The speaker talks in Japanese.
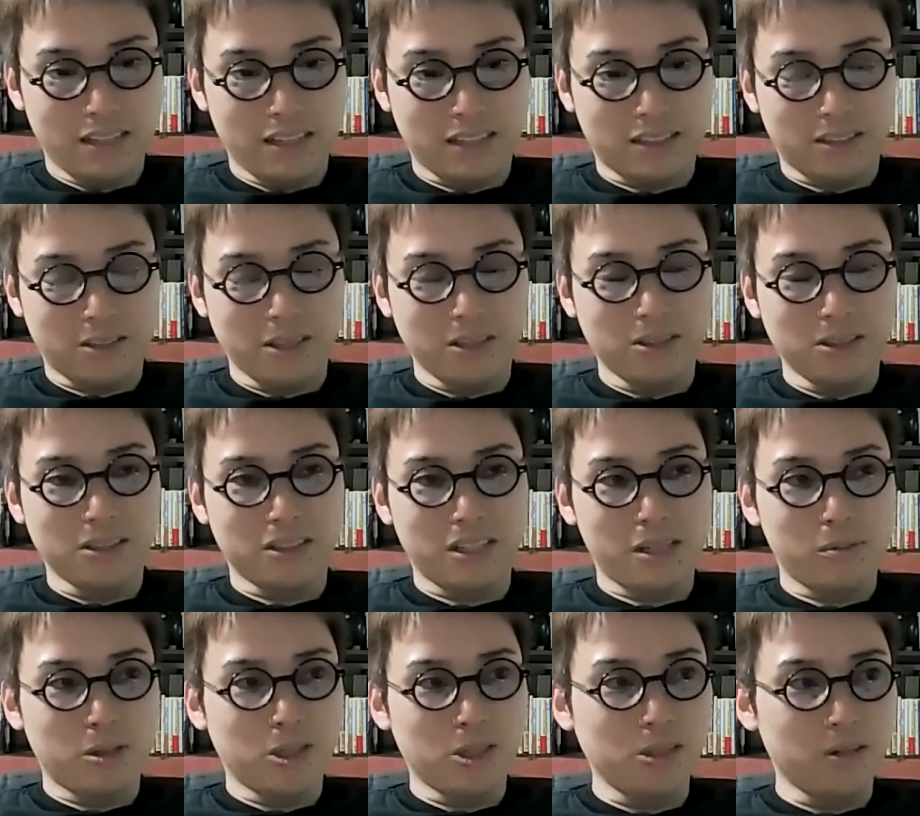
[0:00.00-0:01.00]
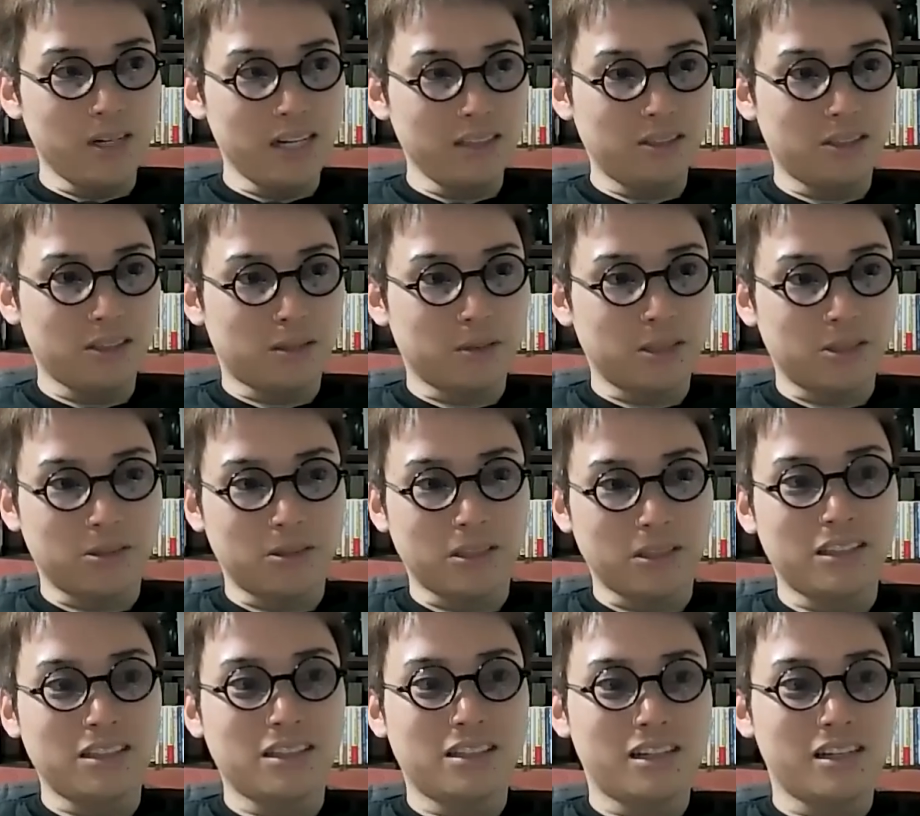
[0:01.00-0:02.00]
なんかそれこそリモートワークとかもそ
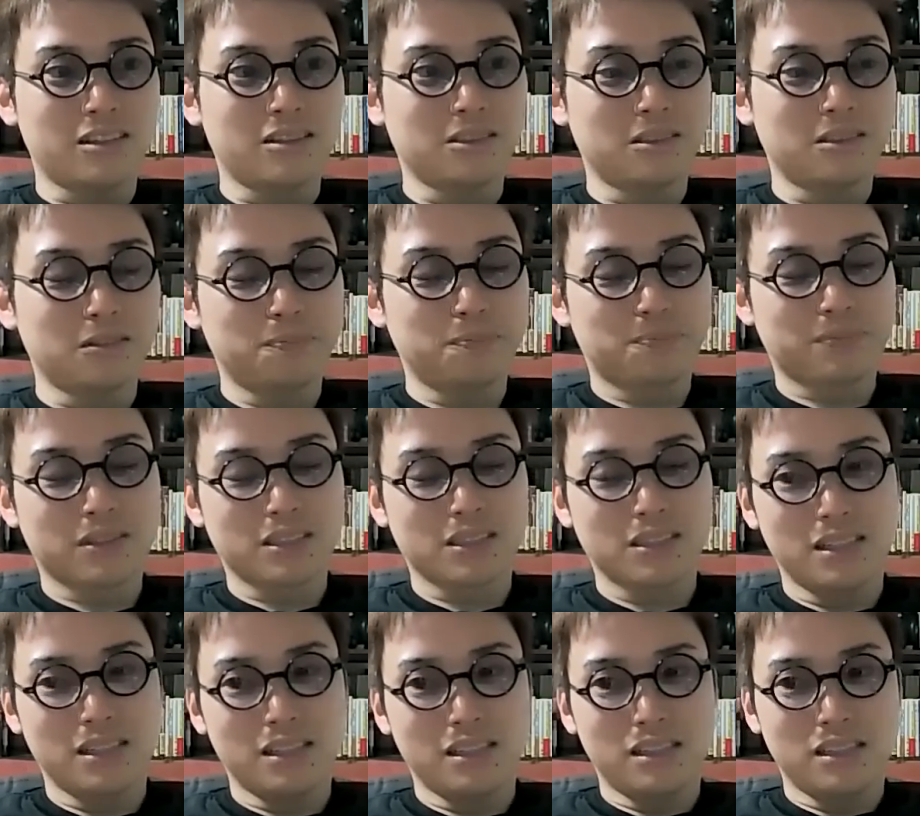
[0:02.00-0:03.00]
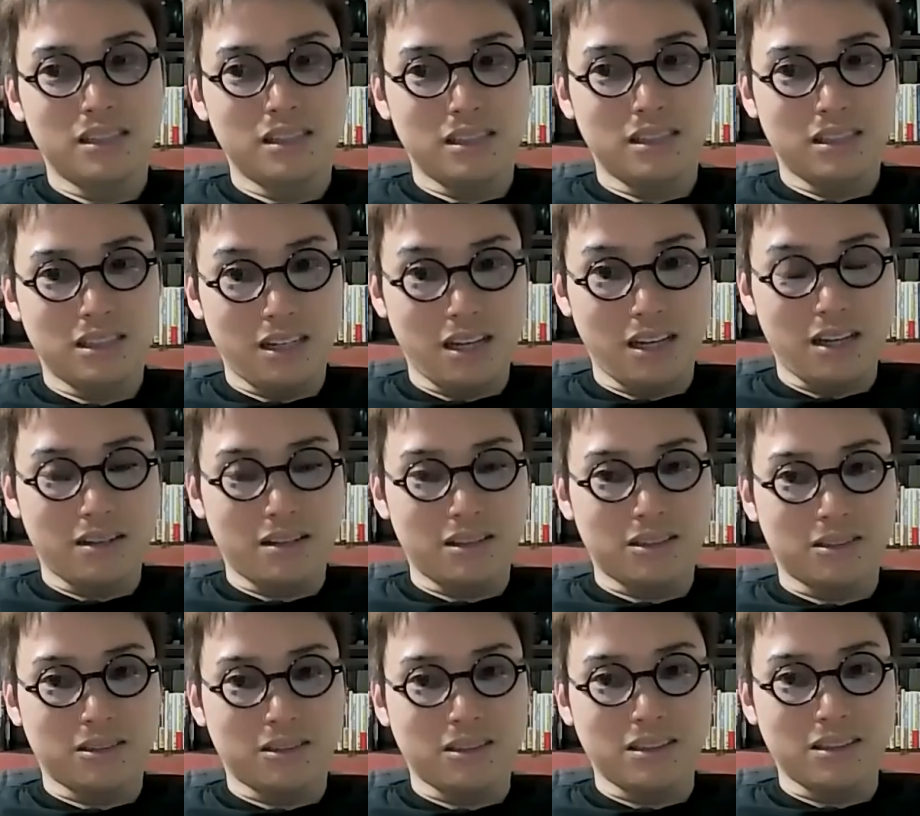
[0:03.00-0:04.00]
うなんですけど、ね、
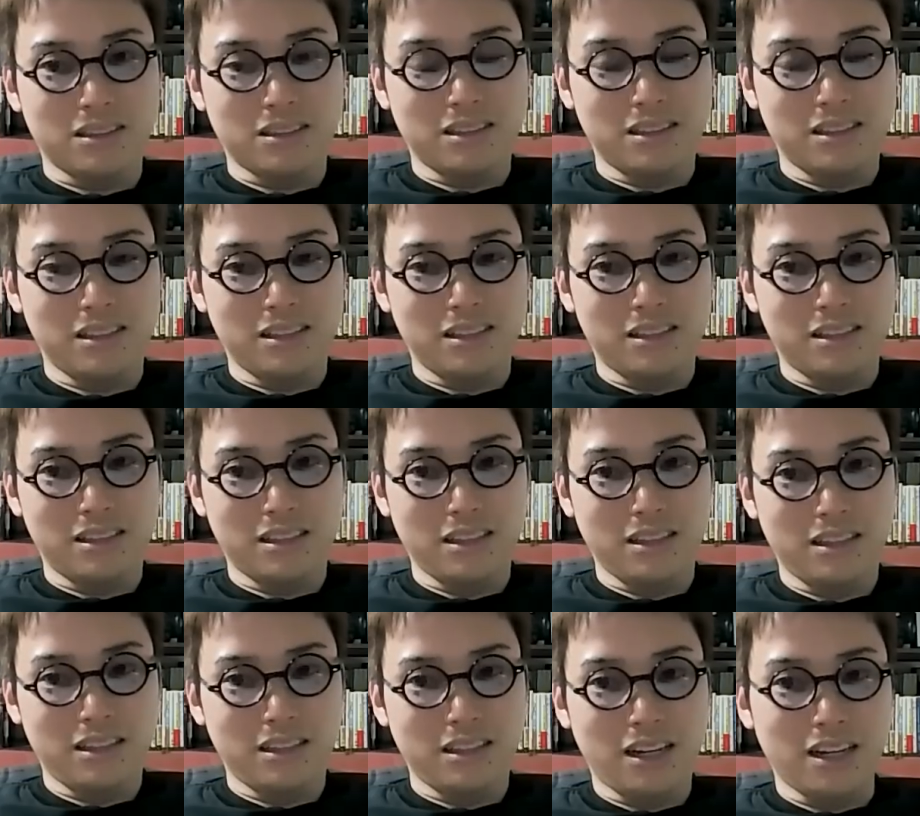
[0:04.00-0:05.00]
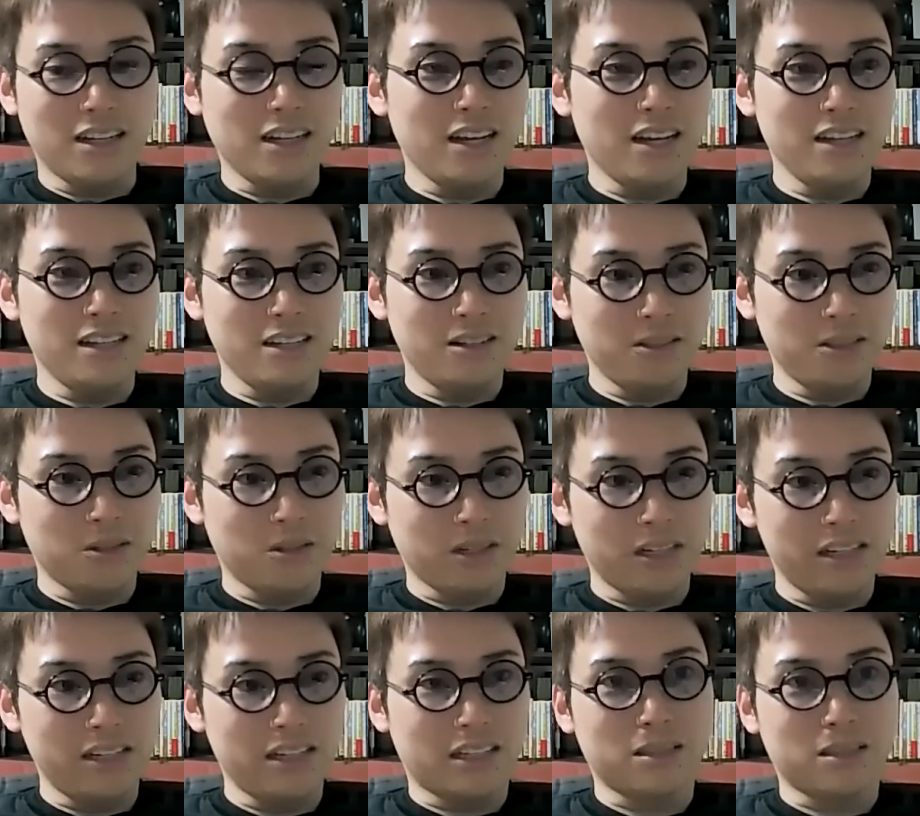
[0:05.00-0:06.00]
その、働いてる人
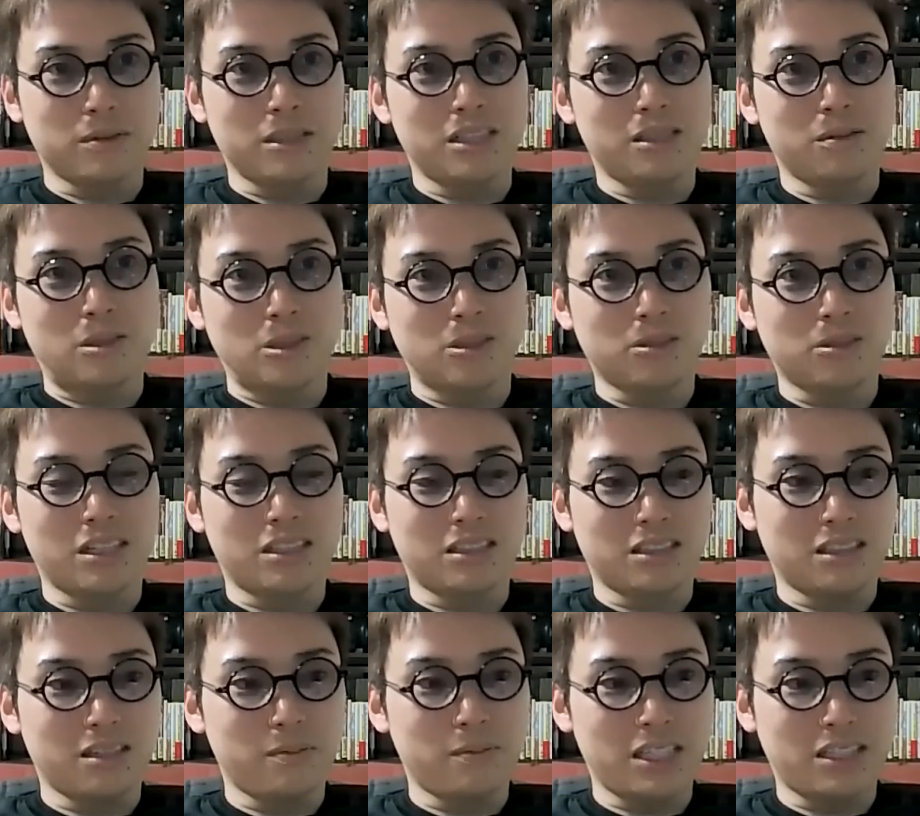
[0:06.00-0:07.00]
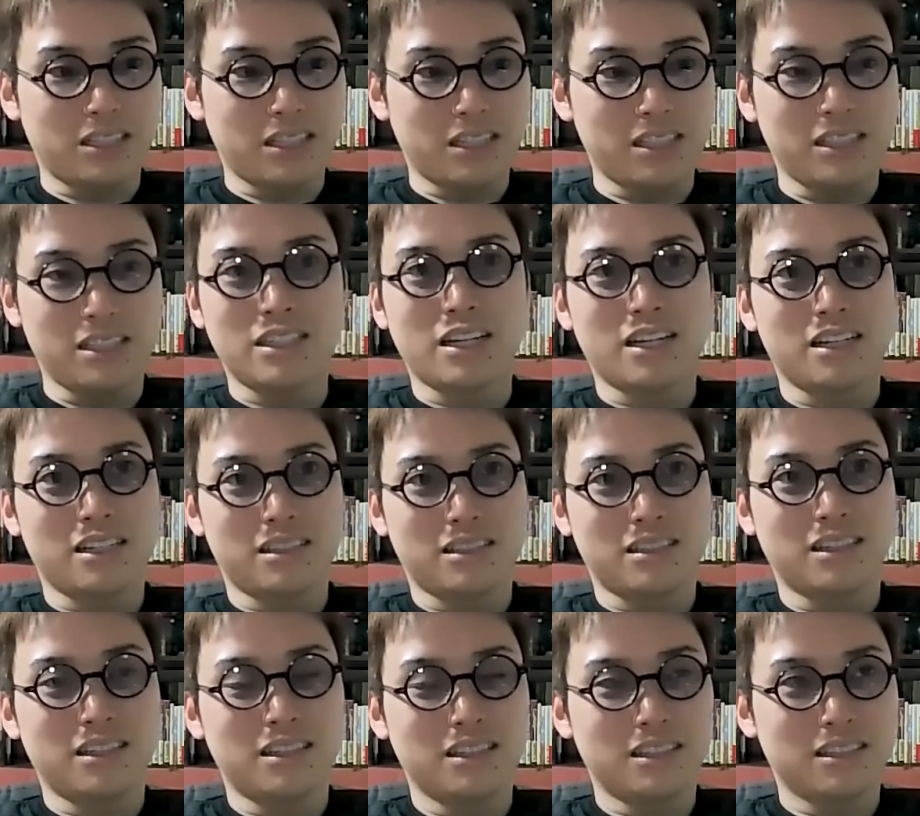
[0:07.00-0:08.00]
的には多分リモートワークってめっちゃいいじゃないで
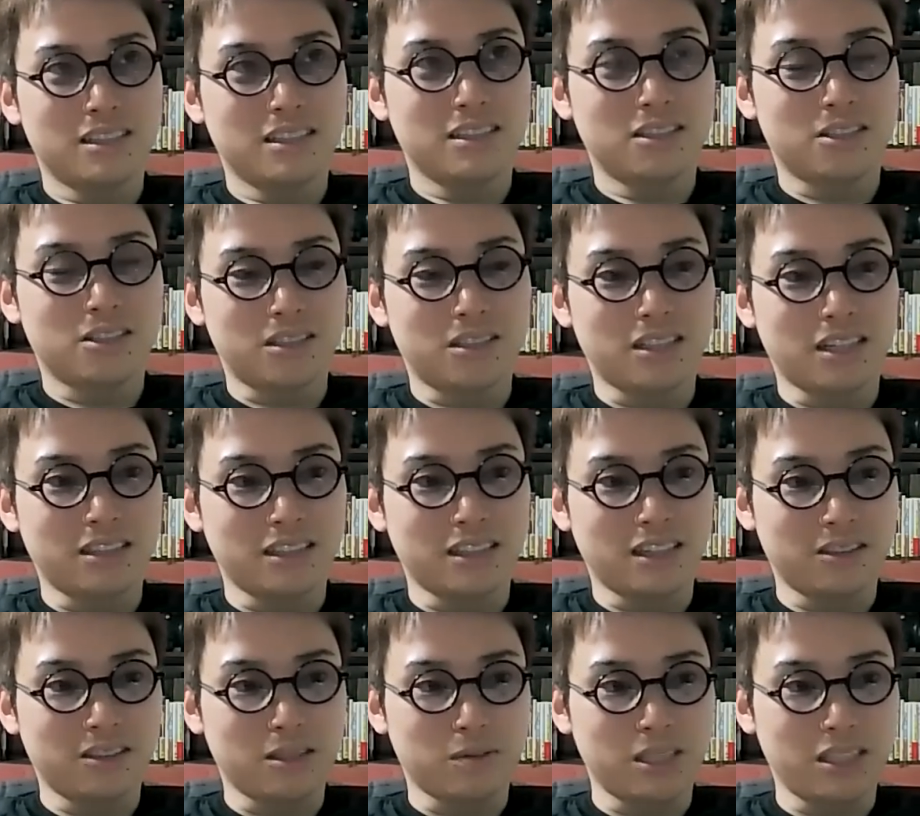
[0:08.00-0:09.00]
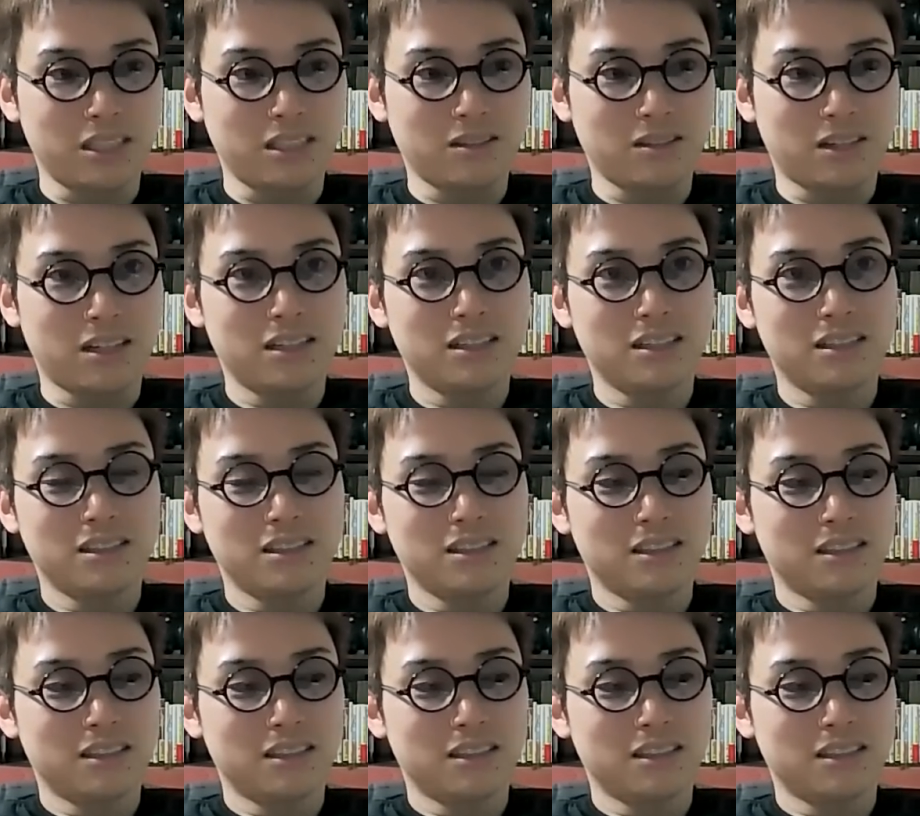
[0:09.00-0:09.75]
すか。出社しなくてもいいとか。